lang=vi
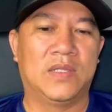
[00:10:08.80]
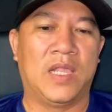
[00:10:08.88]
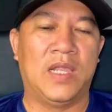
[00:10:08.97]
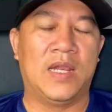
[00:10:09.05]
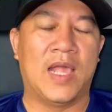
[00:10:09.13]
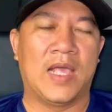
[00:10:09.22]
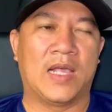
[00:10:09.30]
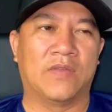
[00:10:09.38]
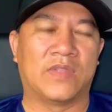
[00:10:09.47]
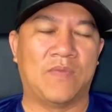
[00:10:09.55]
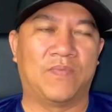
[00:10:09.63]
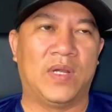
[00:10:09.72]
chị Lan
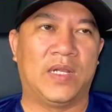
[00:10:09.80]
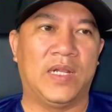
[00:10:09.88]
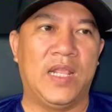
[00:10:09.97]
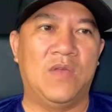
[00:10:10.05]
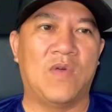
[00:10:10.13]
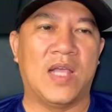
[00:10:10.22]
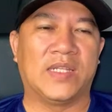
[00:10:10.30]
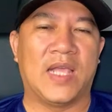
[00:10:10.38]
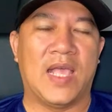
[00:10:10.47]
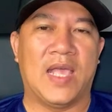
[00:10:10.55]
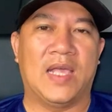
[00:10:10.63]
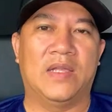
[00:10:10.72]
cao tốc này để đi quá
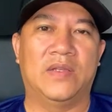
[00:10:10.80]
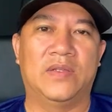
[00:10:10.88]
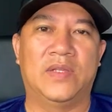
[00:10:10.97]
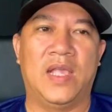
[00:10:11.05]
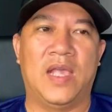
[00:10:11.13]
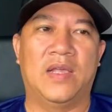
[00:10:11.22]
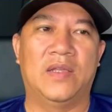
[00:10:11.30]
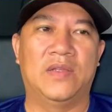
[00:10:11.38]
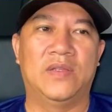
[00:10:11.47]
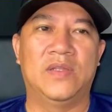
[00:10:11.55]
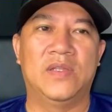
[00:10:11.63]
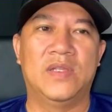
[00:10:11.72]
xa ha
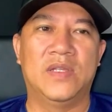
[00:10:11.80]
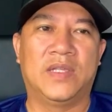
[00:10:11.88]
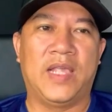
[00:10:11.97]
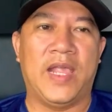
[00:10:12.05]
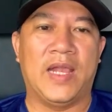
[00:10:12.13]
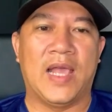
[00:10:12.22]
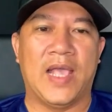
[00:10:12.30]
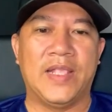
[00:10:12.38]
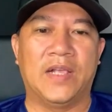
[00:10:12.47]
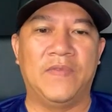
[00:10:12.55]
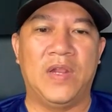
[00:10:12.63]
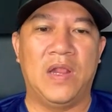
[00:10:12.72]
nghe lại
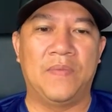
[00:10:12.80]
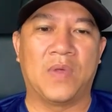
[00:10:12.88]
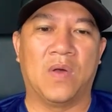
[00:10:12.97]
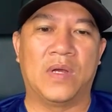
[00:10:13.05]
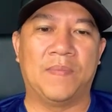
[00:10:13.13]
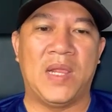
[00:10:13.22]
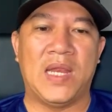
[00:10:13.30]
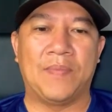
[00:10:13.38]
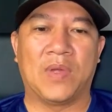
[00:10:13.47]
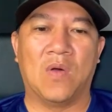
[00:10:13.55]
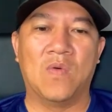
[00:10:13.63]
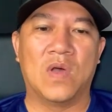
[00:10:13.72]
những cái clip của mấy
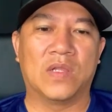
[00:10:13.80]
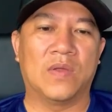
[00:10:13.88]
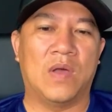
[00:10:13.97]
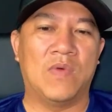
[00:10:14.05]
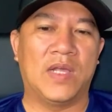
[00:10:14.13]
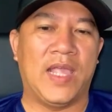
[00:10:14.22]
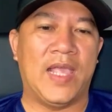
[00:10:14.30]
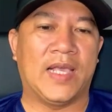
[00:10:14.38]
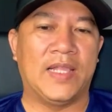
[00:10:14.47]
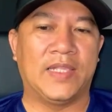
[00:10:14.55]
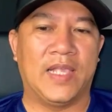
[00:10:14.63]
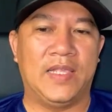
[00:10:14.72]
năm cũ quá tôi không có nghe
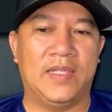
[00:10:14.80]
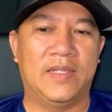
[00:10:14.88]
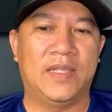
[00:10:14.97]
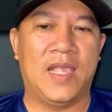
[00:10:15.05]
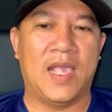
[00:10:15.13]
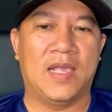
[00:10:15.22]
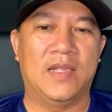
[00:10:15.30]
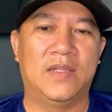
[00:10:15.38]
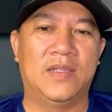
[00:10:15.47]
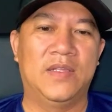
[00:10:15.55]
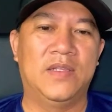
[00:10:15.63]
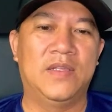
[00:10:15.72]
các anh chị ha
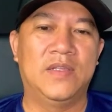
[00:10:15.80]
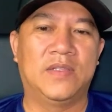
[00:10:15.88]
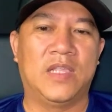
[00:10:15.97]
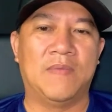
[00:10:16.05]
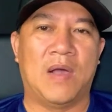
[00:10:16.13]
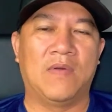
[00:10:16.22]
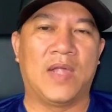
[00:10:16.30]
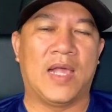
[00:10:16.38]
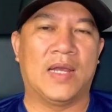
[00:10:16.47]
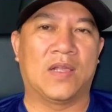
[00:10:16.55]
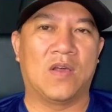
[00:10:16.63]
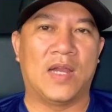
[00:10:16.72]
chị bảo
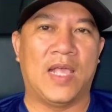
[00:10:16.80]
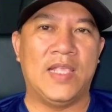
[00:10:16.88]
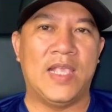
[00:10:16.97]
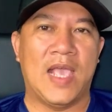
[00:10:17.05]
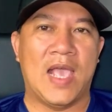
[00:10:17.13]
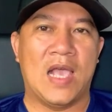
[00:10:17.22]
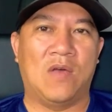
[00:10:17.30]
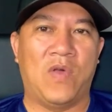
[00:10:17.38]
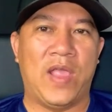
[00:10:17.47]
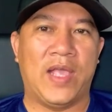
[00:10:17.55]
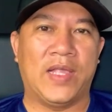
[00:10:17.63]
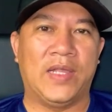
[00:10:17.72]
rằng là có đại gia
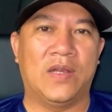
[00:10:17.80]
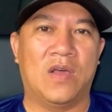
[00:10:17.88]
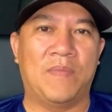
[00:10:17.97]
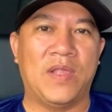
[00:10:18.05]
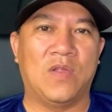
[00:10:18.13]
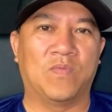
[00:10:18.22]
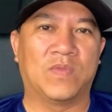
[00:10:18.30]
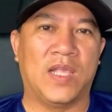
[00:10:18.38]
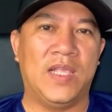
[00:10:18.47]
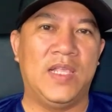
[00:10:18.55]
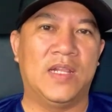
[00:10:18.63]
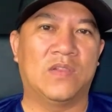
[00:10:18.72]
quen gì đó mấy chục
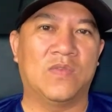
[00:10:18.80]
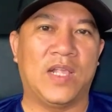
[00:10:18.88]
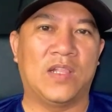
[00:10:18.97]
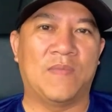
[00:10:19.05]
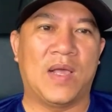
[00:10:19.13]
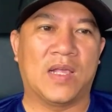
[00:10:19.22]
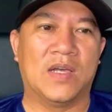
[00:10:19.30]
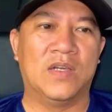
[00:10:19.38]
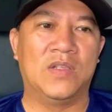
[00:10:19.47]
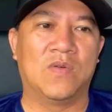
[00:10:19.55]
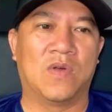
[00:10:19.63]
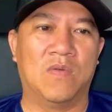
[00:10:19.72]
tỷ gì đó tôi nghe tôi mắc
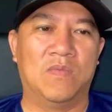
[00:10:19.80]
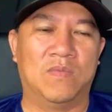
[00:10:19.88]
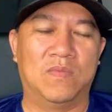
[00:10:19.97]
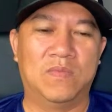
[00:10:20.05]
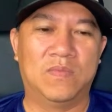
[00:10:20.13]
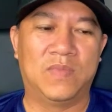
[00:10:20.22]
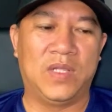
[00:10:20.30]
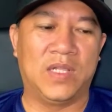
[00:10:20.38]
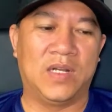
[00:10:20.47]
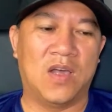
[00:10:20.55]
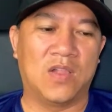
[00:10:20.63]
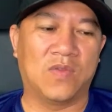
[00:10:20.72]
cười vô cùng thì
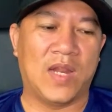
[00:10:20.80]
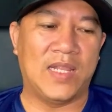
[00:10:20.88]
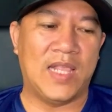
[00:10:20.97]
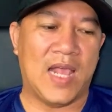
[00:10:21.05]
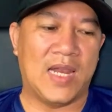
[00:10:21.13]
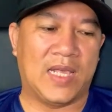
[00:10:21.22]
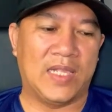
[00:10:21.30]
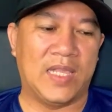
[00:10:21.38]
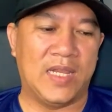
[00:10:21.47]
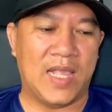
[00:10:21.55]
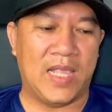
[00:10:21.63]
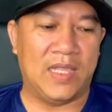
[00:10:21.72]
từ đó tôi đánh giá là cái
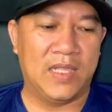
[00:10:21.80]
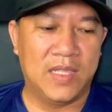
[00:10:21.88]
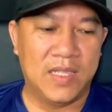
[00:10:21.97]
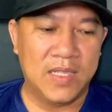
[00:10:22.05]
chị này